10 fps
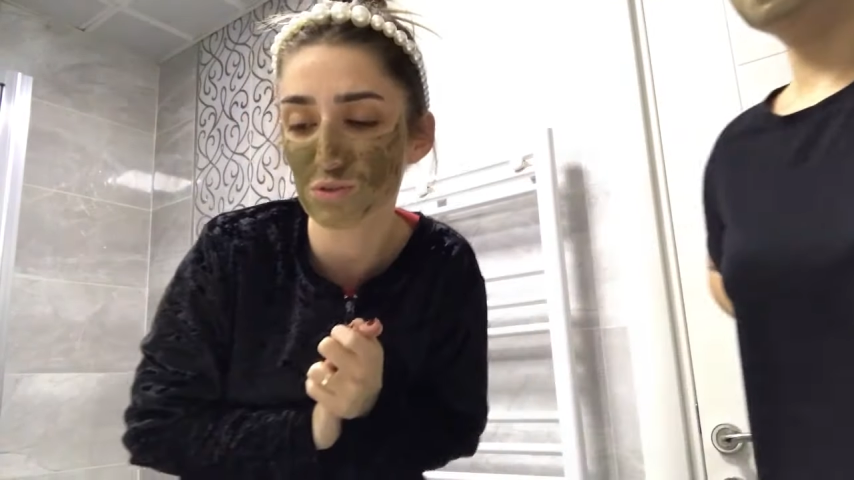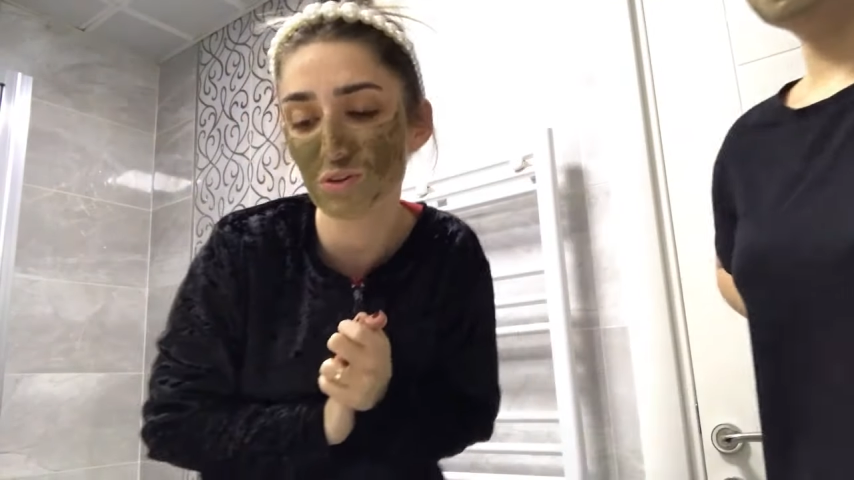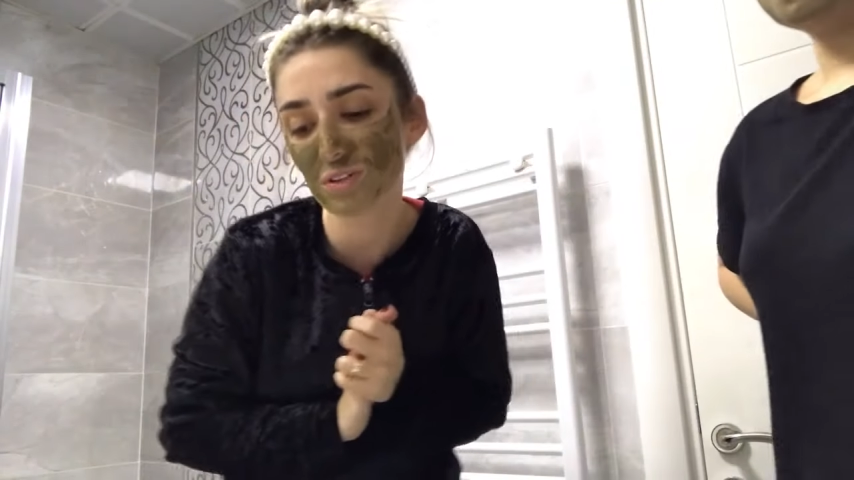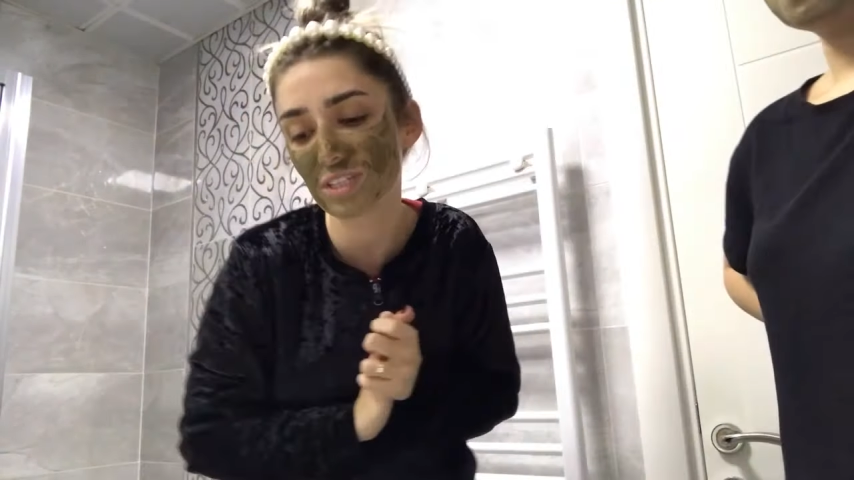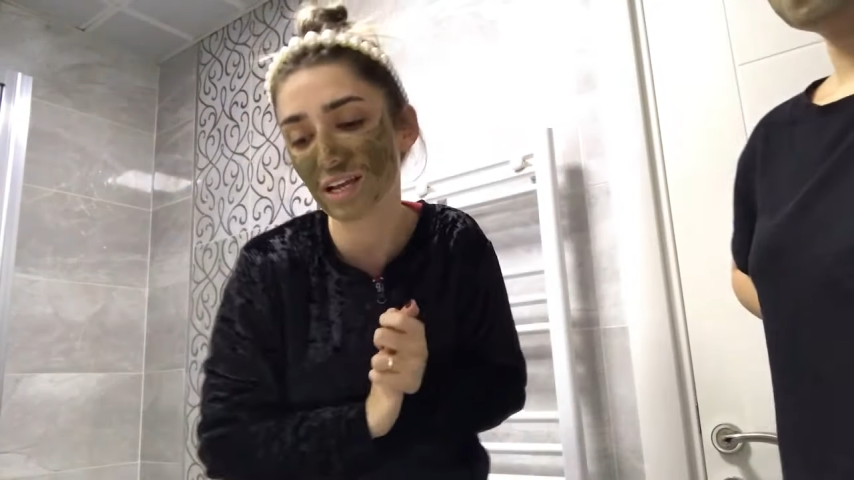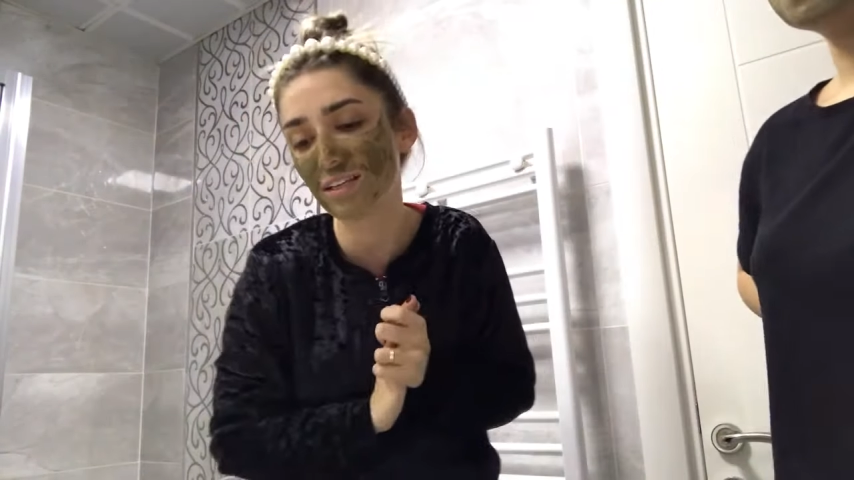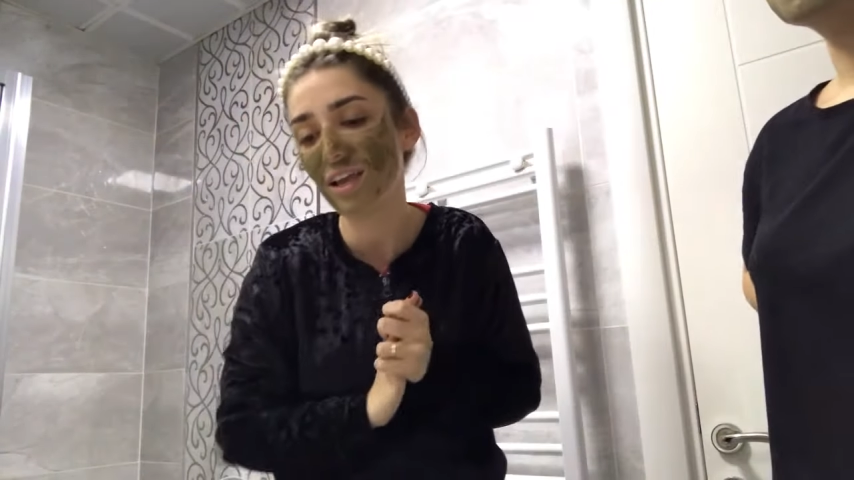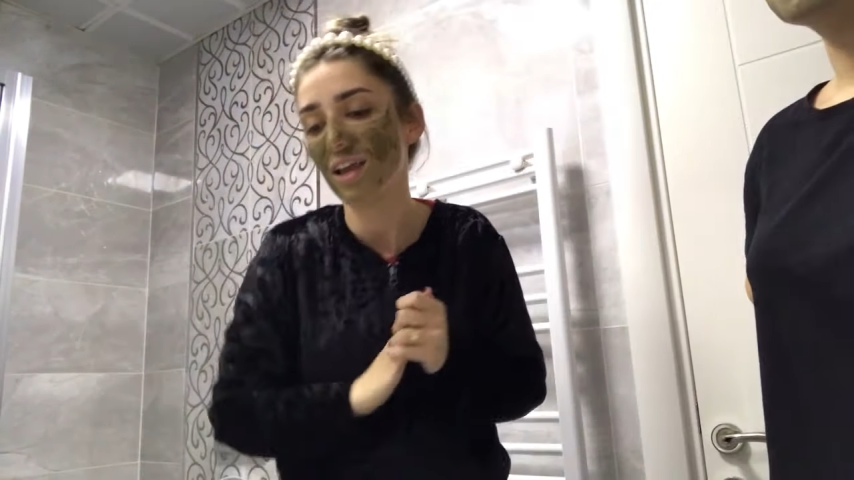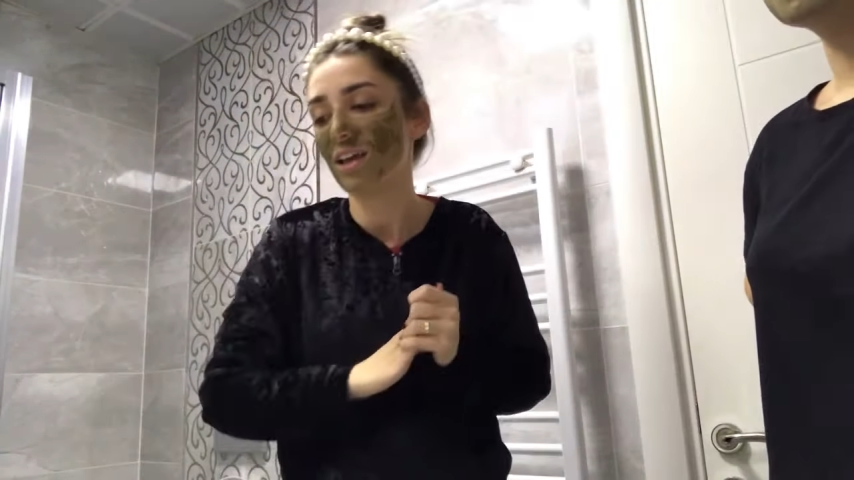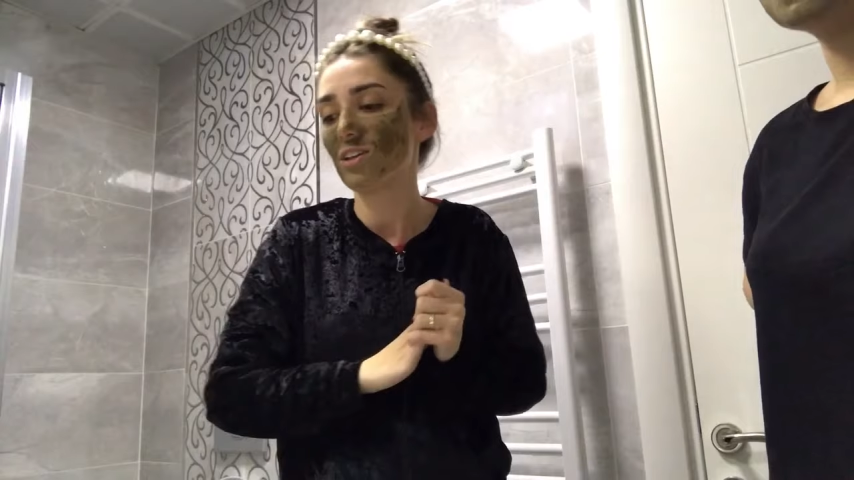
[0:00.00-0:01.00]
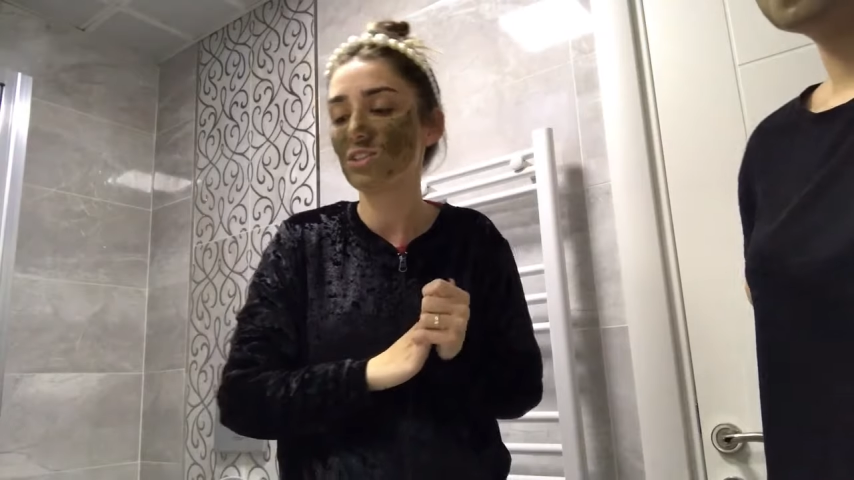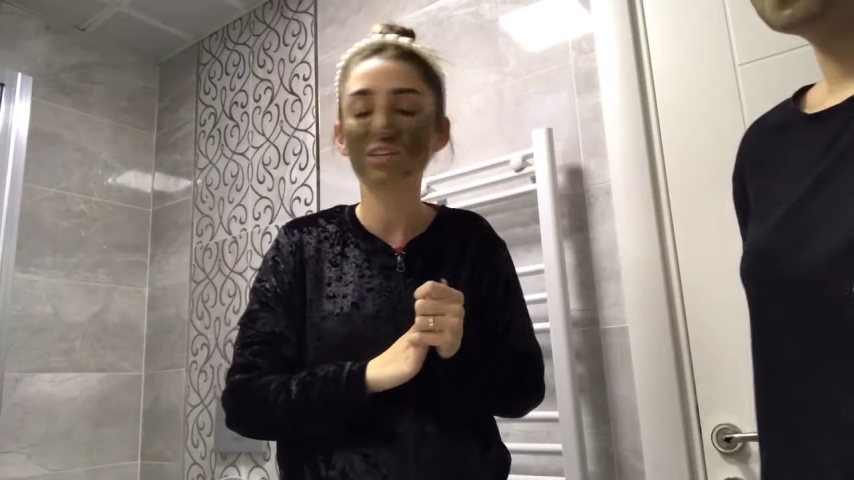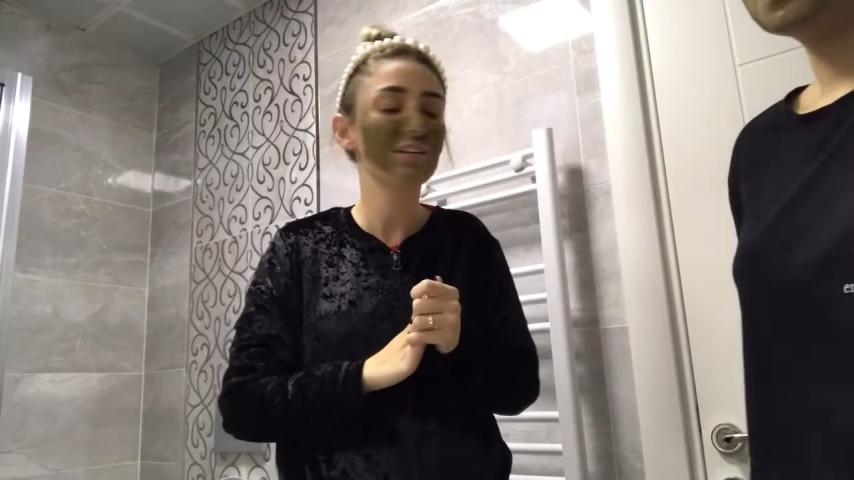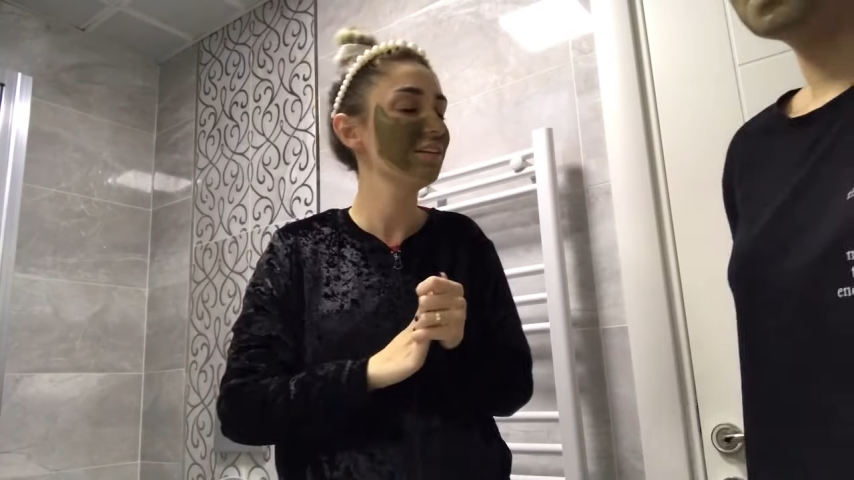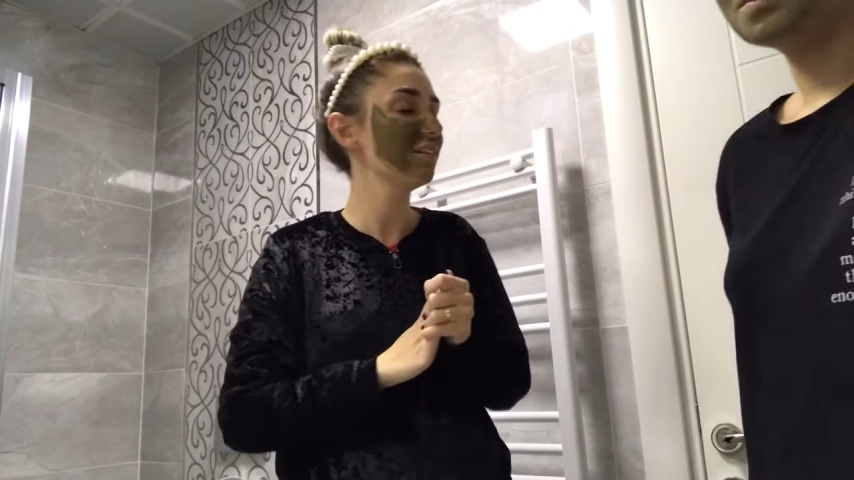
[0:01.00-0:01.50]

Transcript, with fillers: Yok sen işte